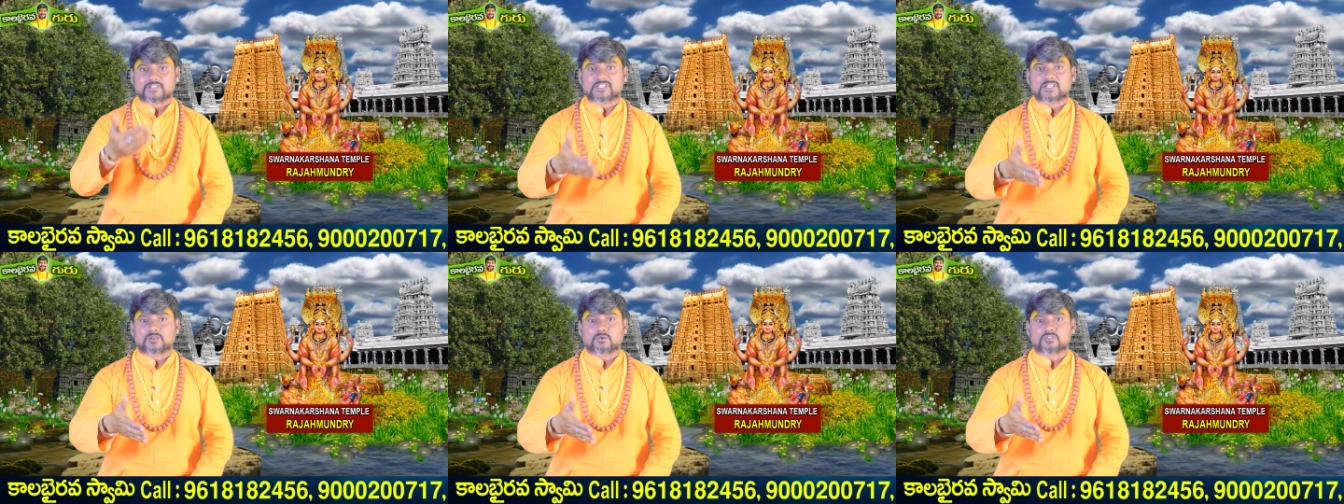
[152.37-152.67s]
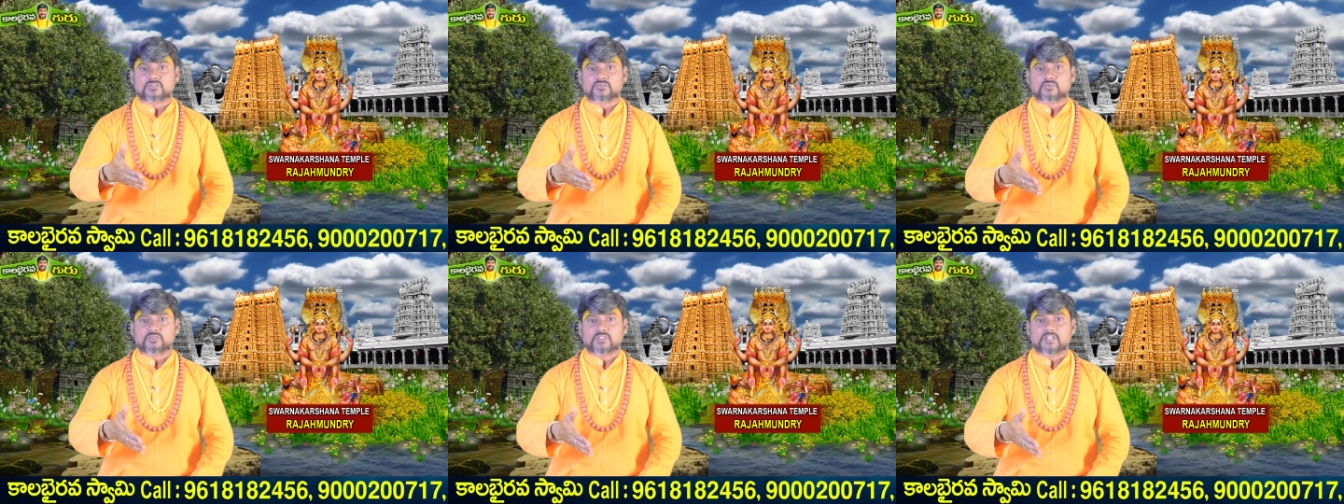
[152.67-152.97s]
పత్రిక
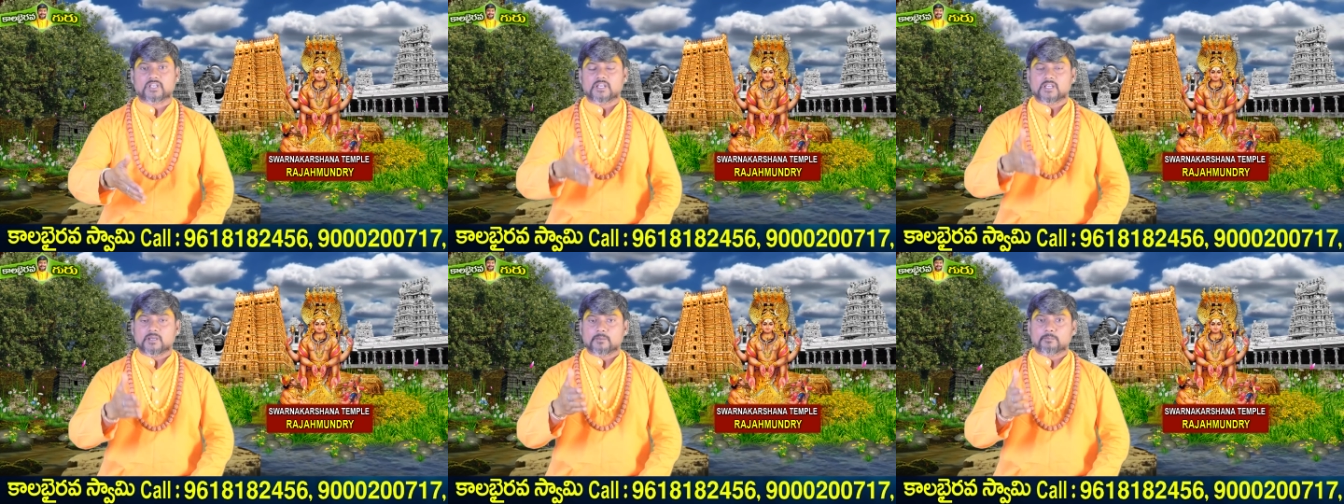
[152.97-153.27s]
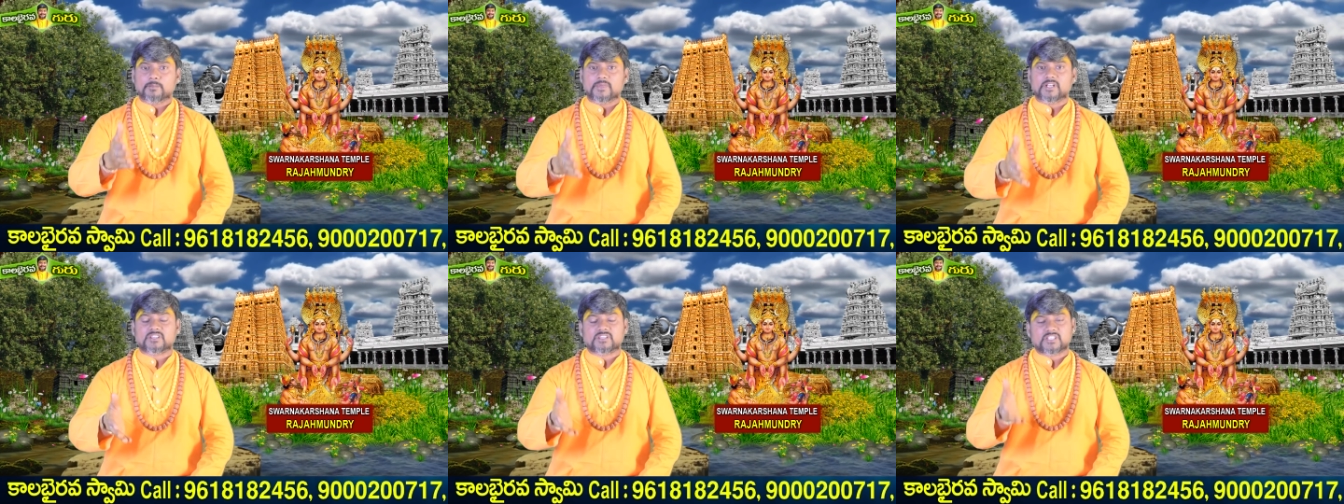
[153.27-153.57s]
వస్తుంది
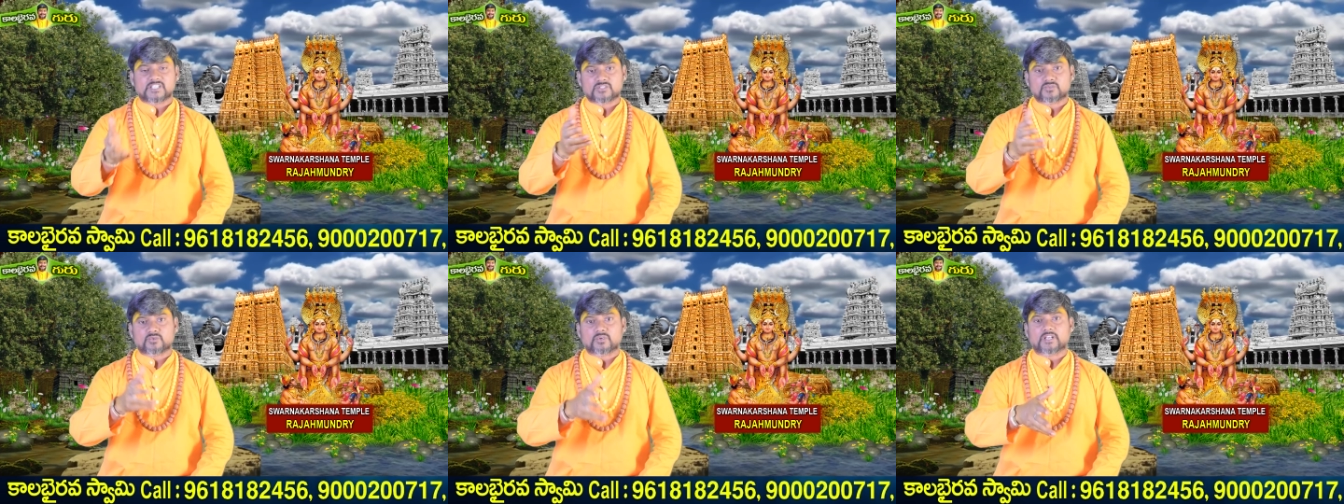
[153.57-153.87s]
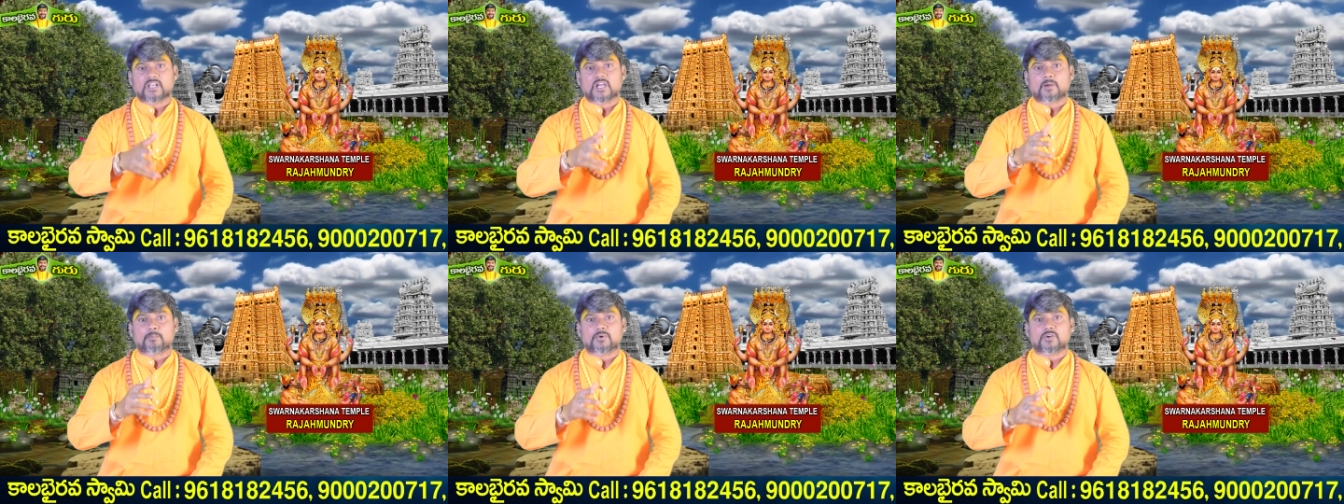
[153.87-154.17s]
మీరు
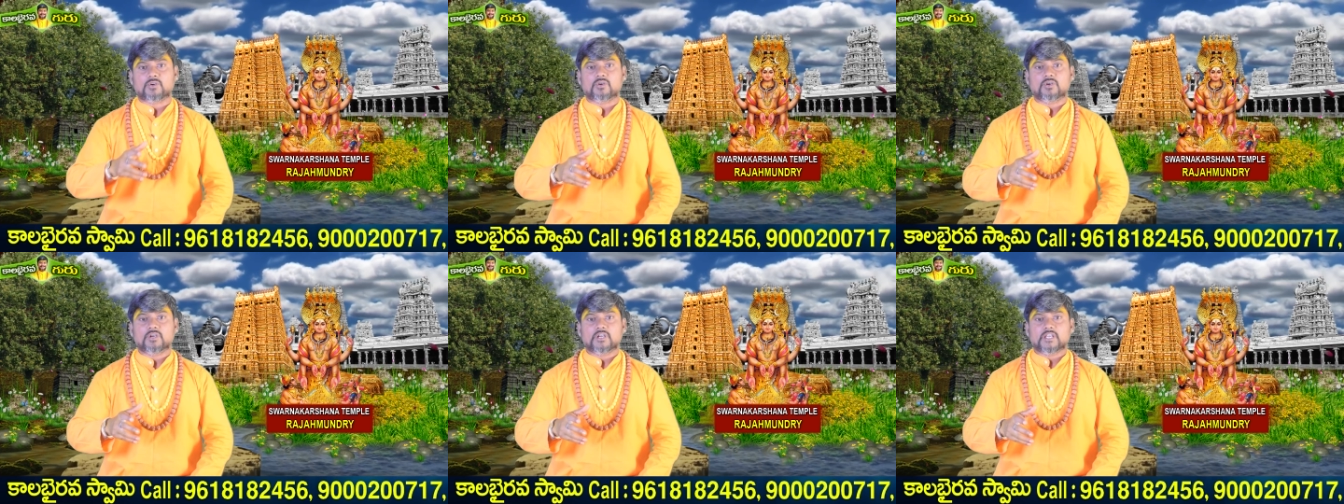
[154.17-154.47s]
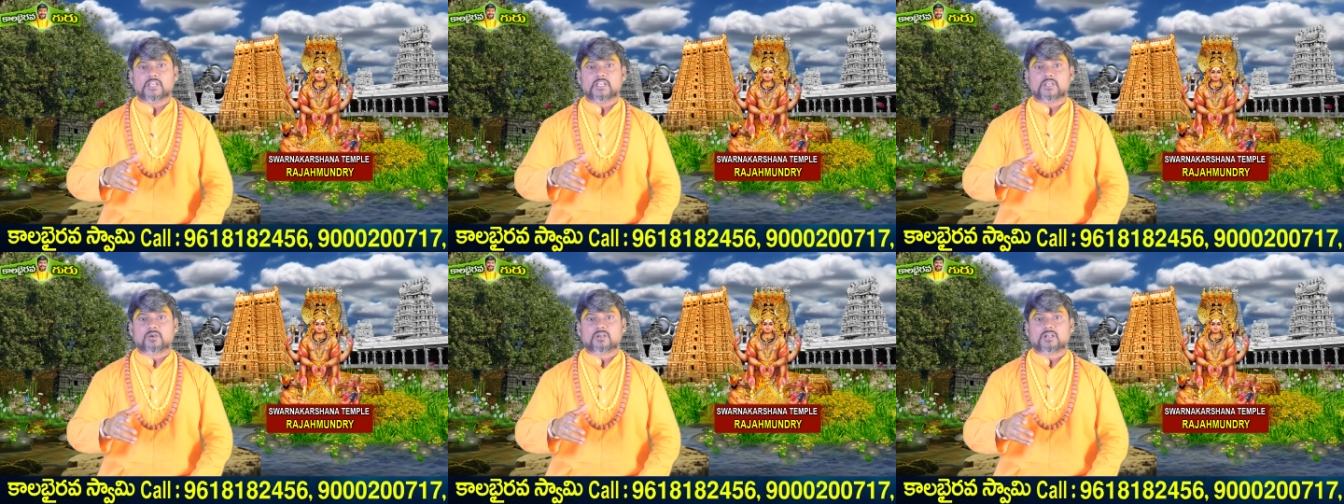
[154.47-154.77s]
తీసుకొని అప్పుడు
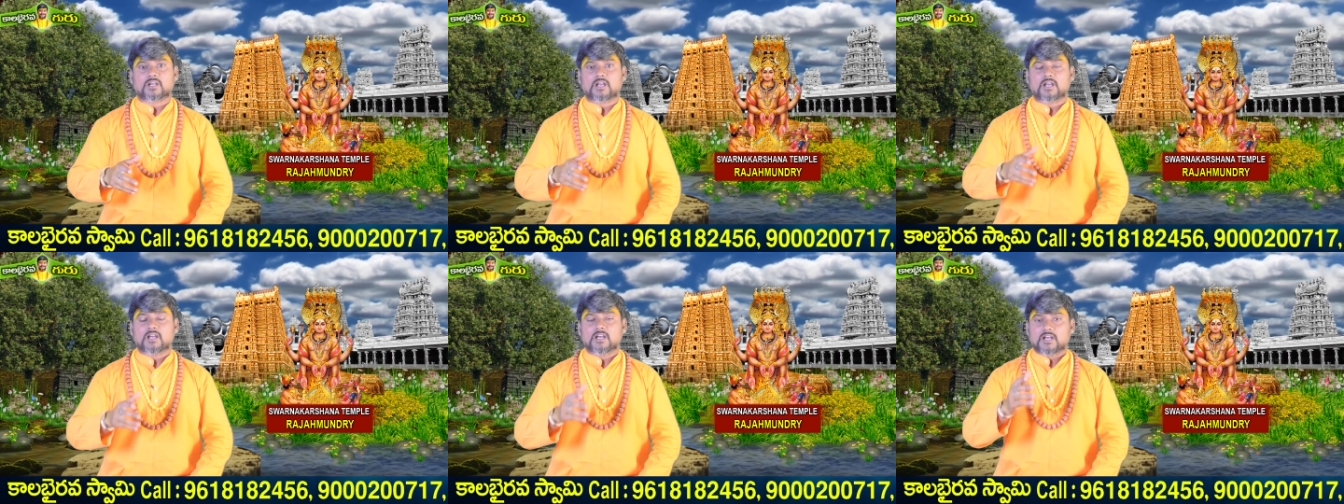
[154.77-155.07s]
ఈ యొక్క